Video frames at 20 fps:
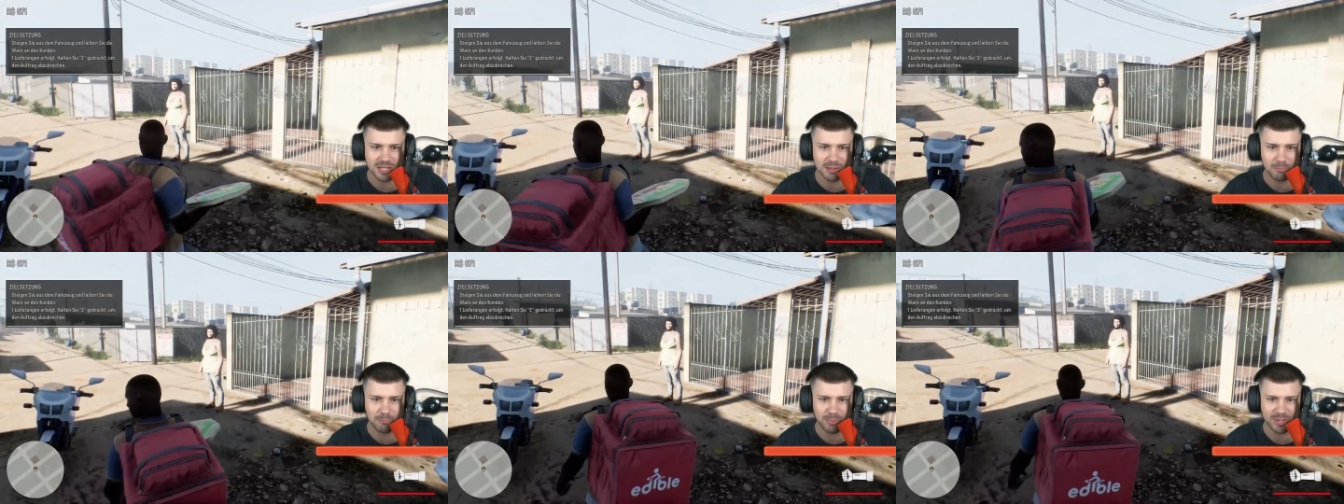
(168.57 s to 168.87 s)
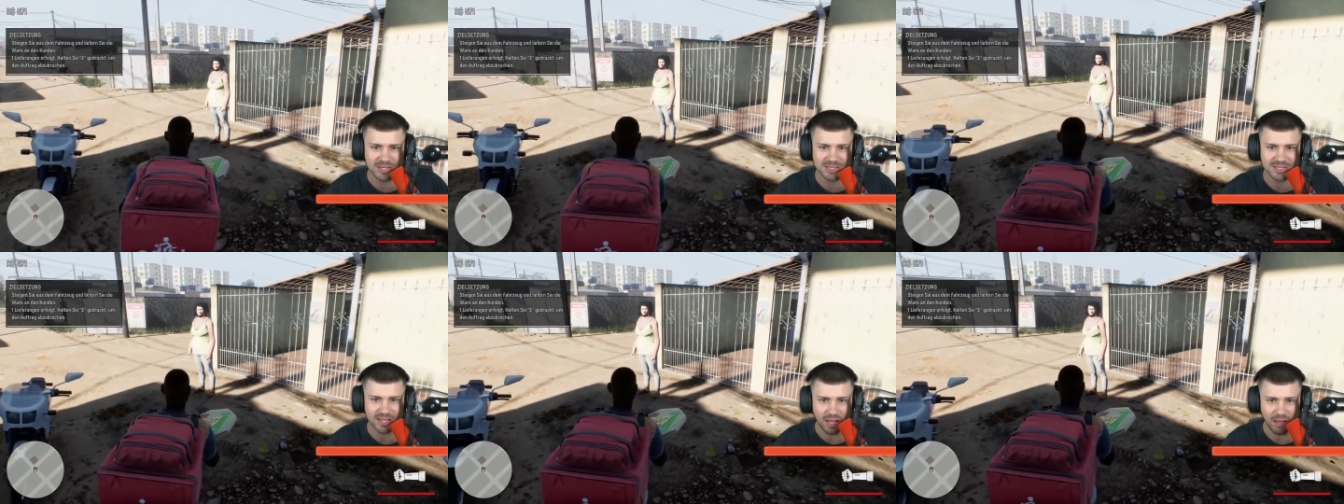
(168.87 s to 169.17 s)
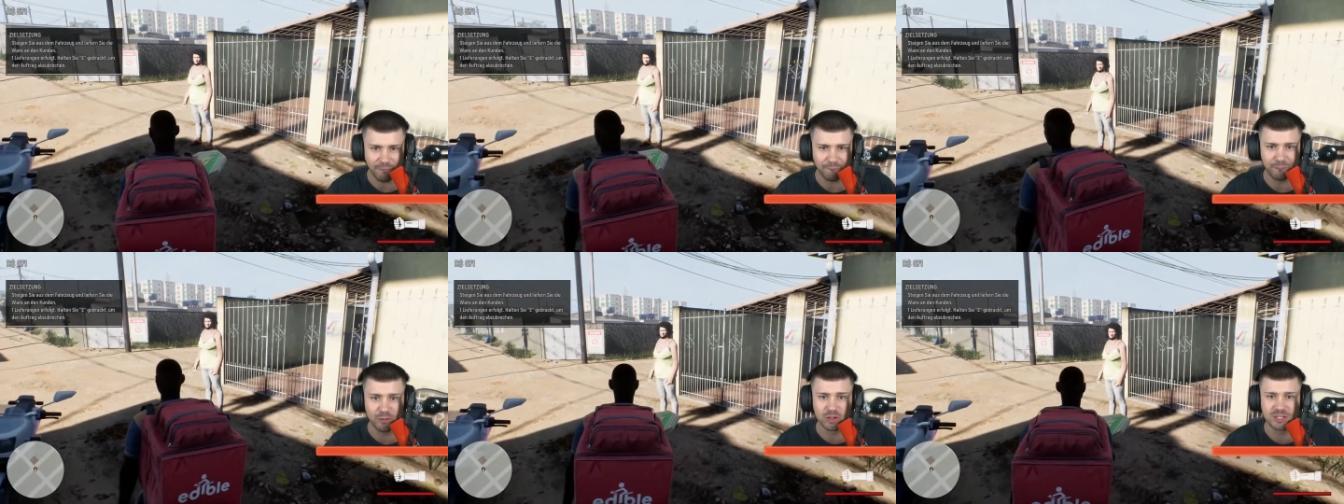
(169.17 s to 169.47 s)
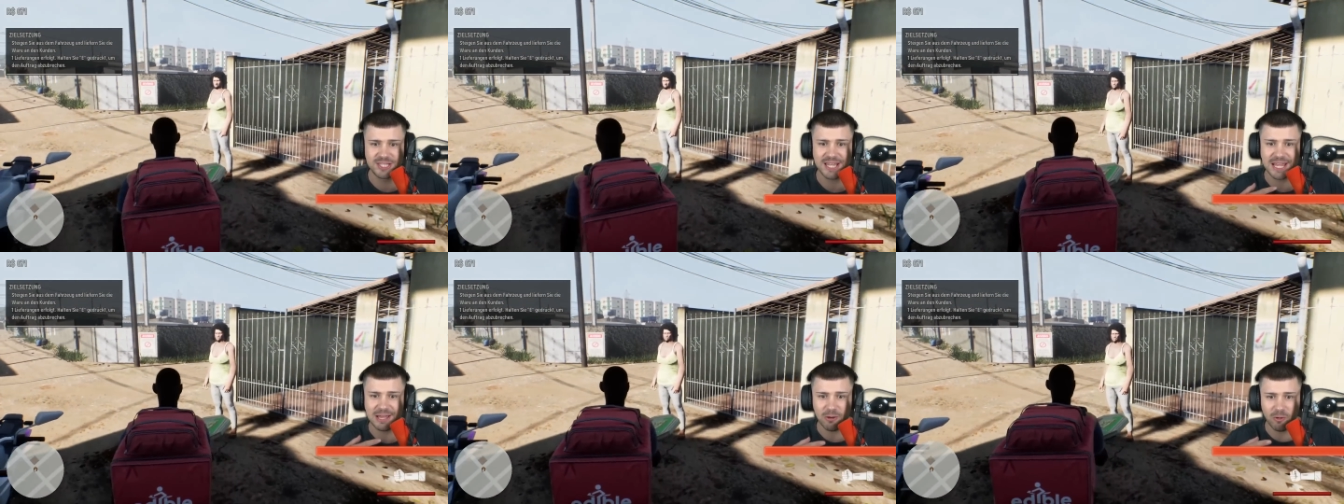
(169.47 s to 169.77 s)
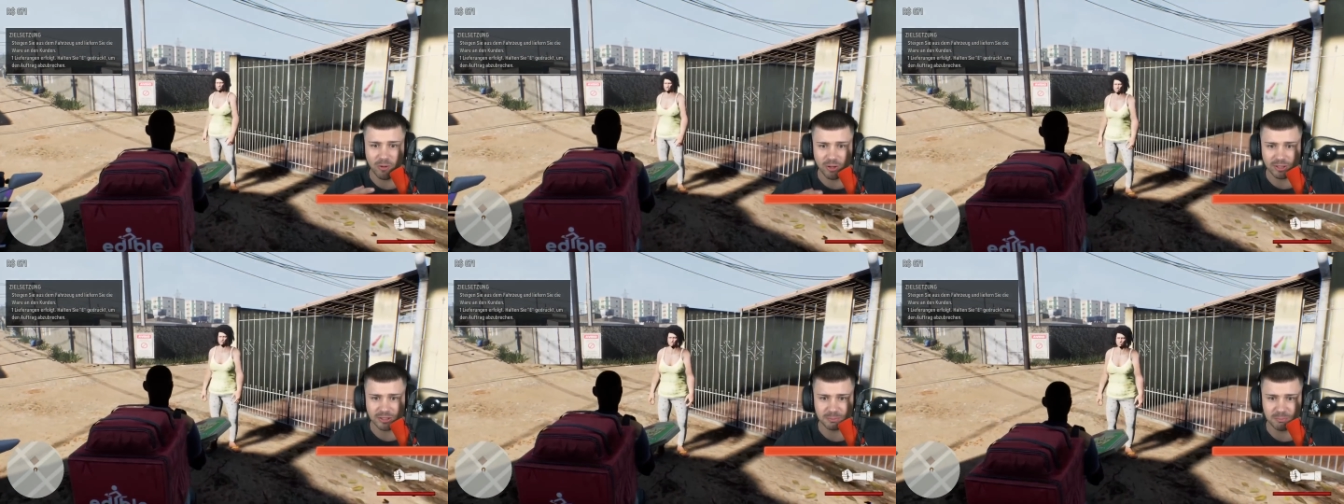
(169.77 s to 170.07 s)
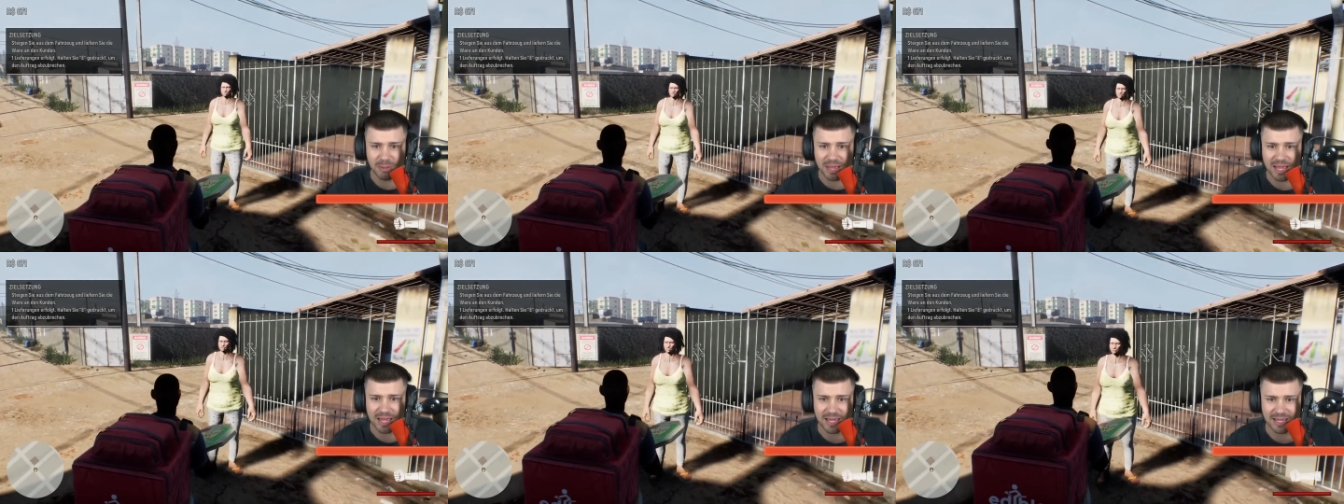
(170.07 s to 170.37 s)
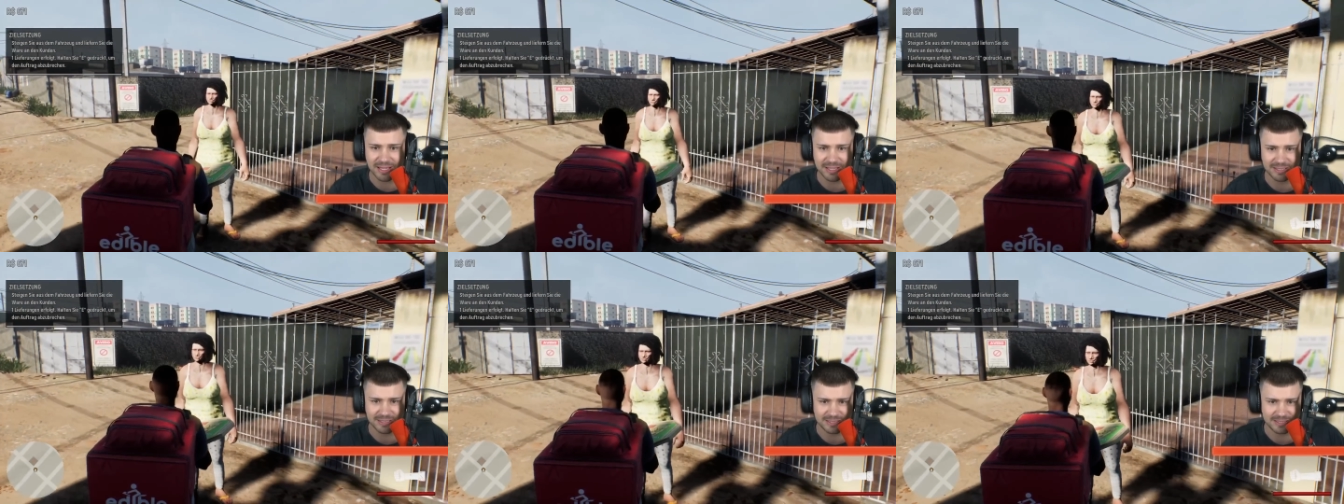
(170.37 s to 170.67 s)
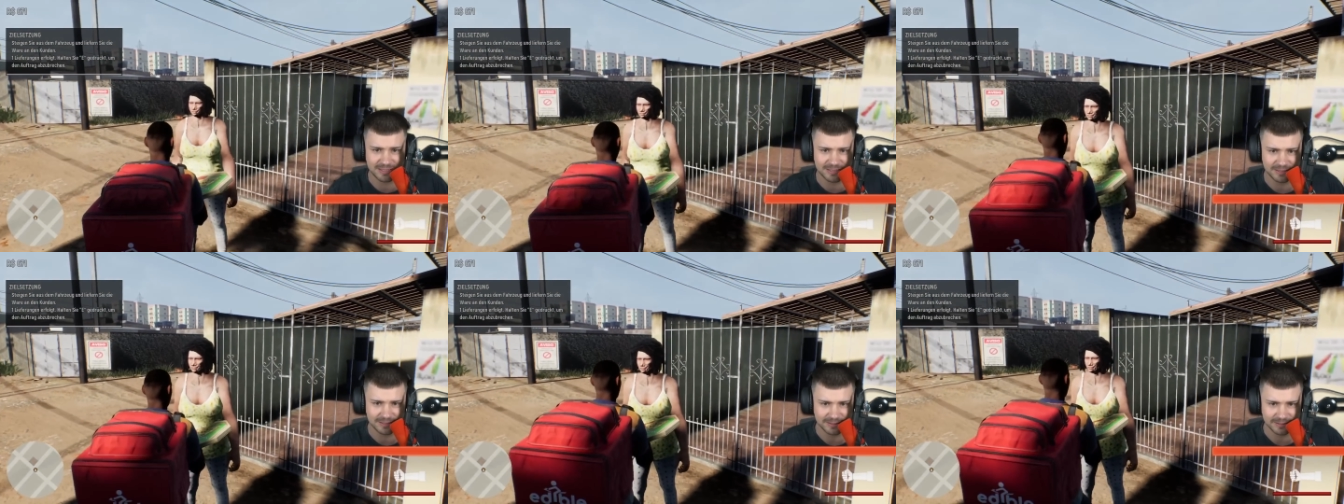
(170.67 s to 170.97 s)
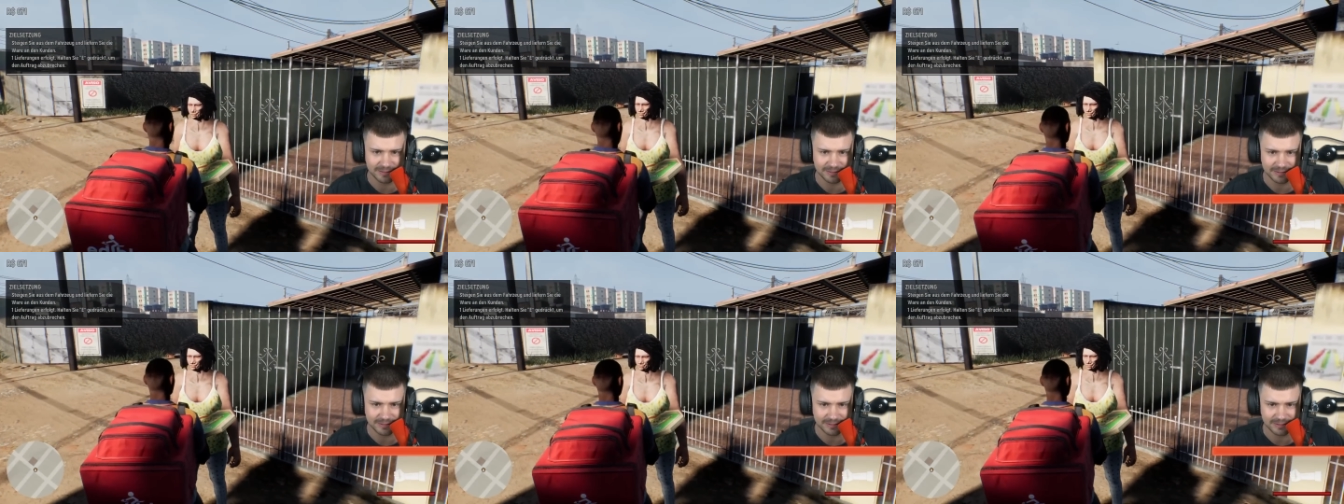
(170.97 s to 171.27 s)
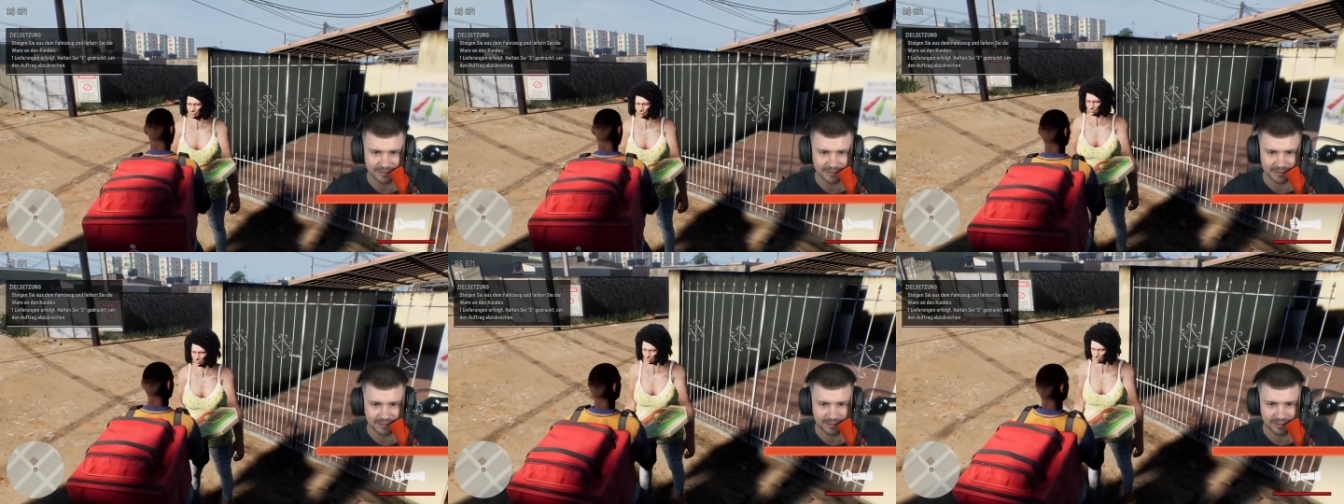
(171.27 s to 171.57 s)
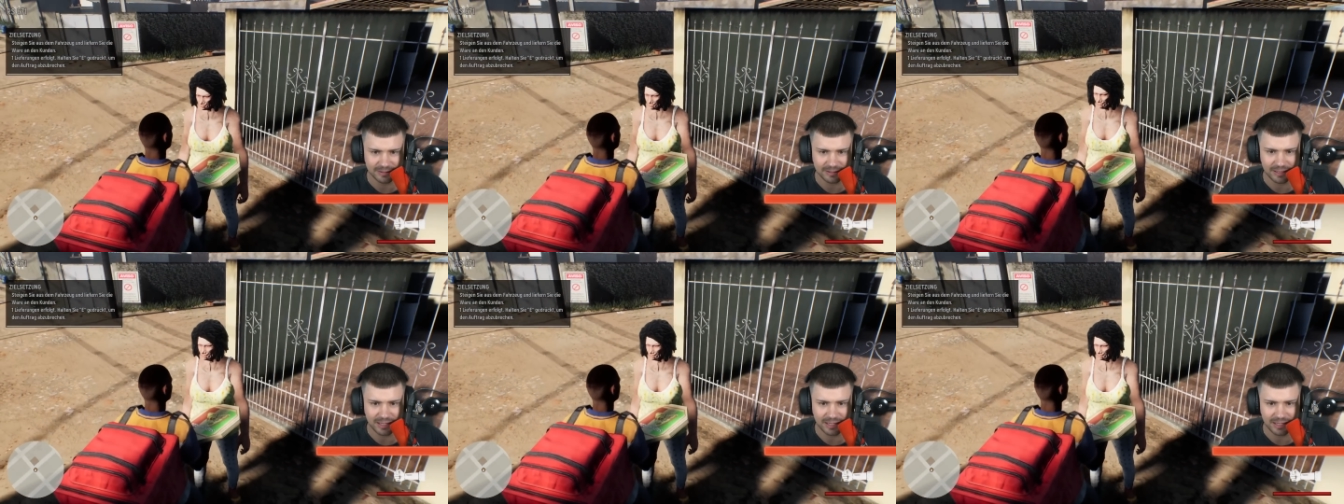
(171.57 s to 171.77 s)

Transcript: Pizza für sie und mich. Johann.